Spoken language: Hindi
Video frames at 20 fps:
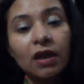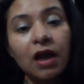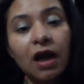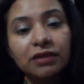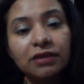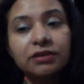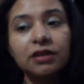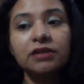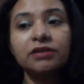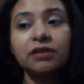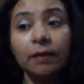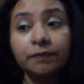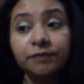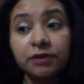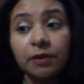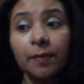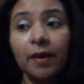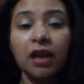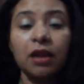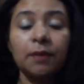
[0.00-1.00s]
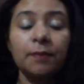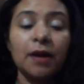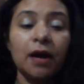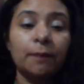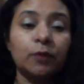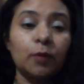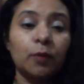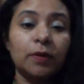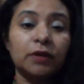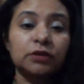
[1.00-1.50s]
अच्छा सबसे पहले मैं
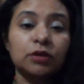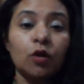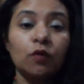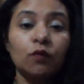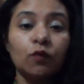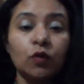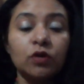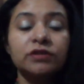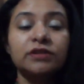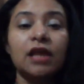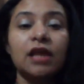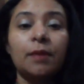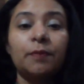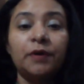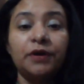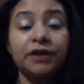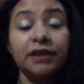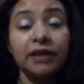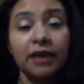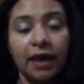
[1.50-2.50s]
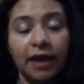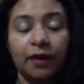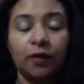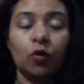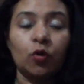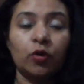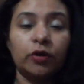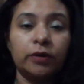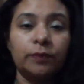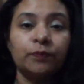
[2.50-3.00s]
आपको बताऊं वो सेलिब्रिटी है
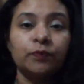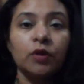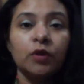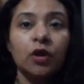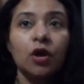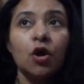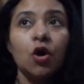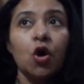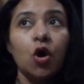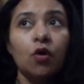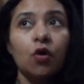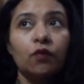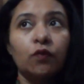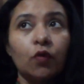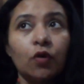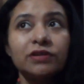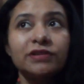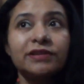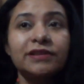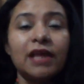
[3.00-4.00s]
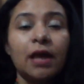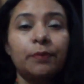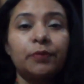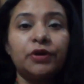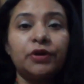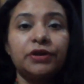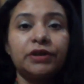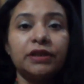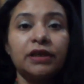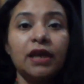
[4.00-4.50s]
कौन वो
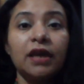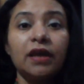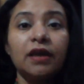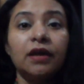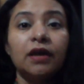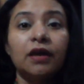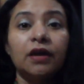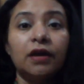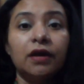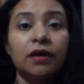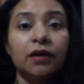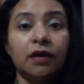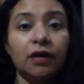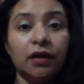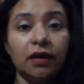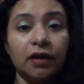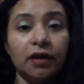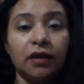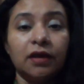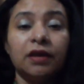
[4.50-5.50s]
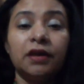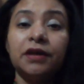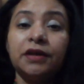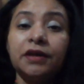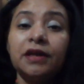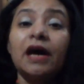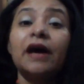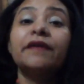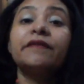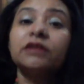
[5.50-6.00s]
सेलिब्रिटी है
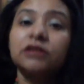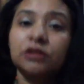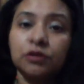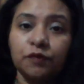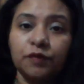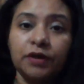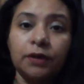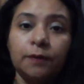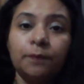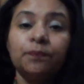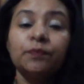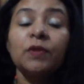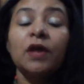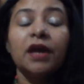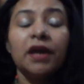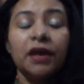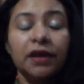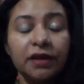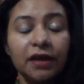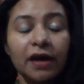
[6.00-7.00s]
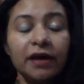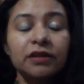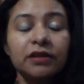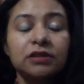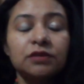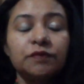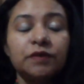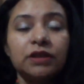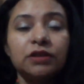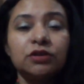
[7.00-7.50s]
हिना रिजवी हिना
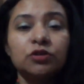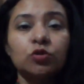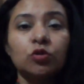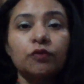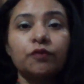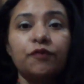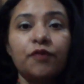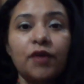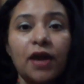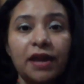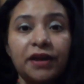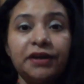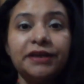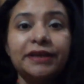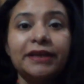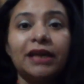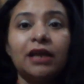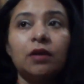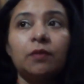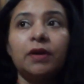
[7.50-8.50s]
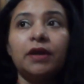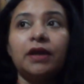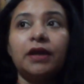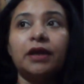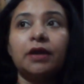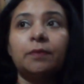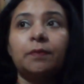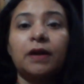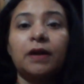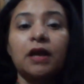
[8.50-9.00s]
रिजवी जो फेरी टेल में
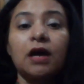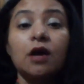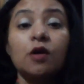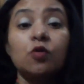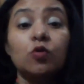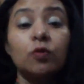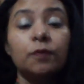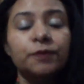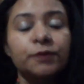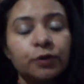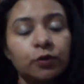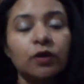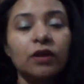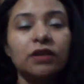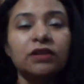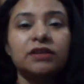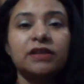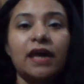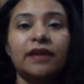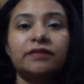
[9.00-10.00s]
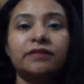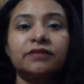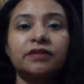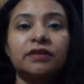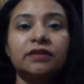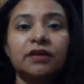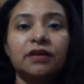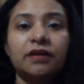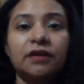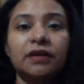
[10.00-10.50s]
एक बड़ा खूबसूरत
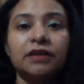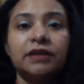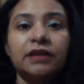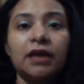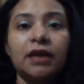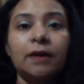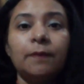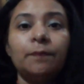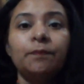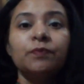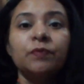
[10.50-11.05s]
कैरेक्टर कर रही हैं